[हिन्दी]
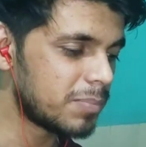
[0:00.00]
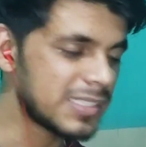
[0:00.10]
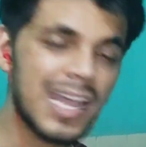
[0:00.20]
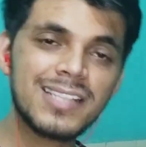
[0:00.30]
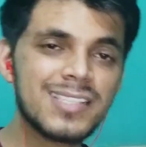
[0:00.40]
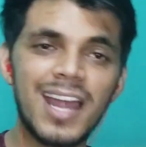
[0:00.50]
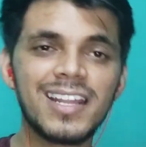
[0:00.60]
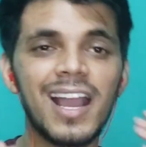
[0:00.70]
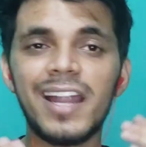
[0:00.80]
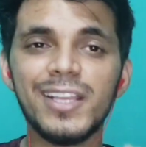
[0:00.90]
पचास
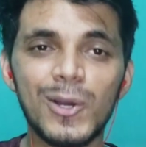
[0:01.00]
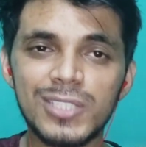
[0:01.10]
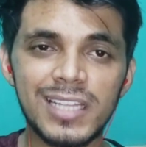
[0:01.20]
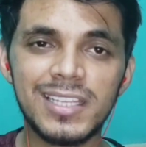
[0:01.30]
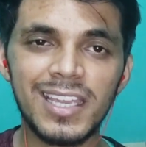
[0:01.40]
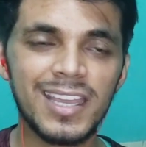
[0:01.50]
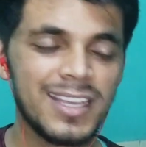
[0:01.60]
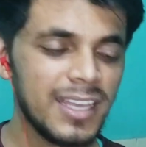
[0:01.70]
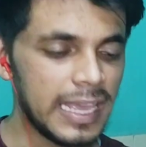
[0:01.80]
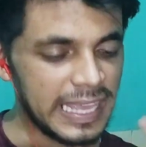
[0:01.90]
साठ गाड़ियाँ हो जाती है
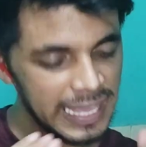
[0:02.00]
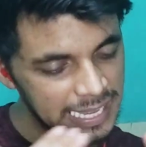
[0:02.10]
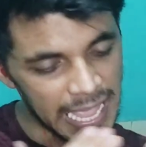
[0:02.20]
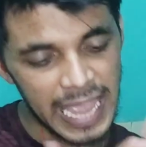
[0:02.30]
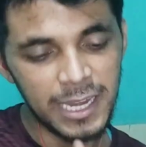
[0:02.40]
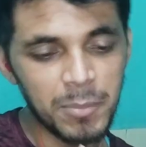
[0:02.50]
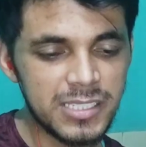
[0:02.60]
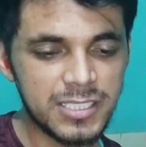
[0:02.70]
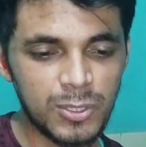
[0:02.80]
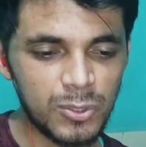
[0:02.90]
एक
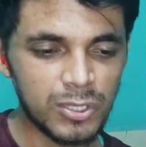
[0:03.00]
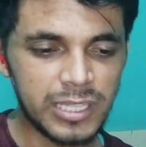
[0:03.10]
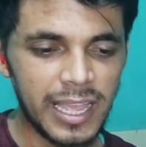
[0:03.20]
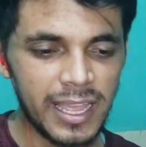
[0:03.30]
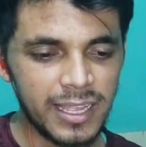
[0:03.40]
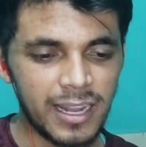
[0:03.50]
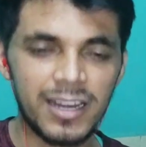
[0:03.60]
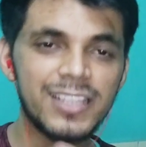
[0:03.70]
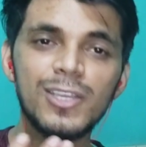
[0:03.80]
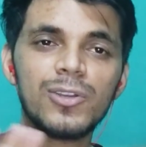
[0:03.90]
एनिमल ज़रूर होता है
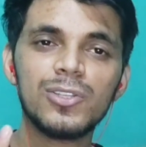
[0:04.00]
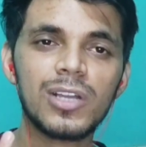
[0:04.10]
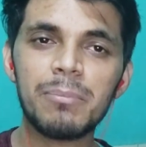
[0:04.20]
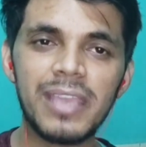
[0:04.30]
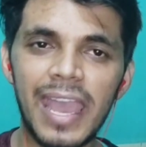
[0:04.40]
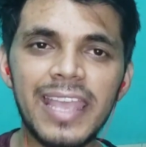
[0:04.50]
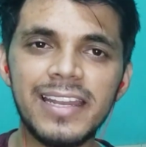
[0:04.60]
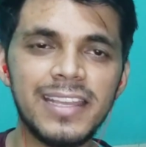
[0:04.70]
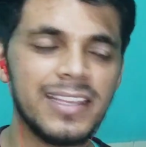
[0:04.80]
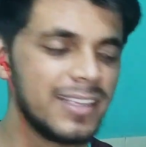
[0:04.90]
लड़कियों की तो कमी है ही
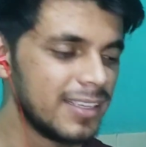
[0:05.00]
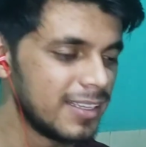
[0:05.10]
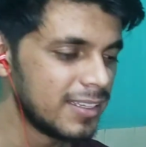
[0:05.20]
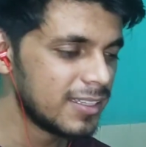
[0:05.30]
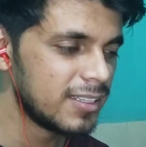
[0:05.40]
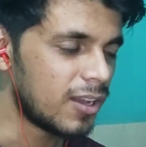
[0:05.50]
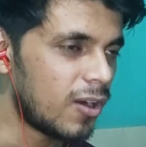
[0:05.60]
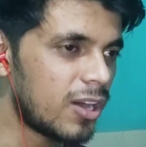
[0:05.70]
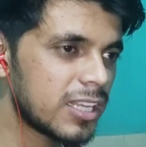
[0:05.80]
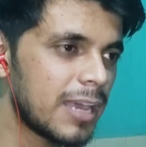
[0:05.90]
नहीं
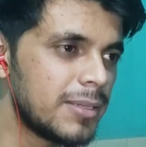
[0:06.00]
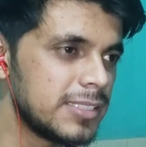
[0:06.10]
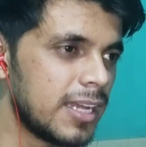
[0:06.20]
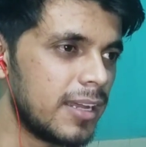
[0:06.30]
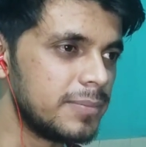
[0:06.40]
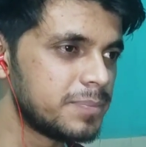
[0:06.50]
और क्या बचा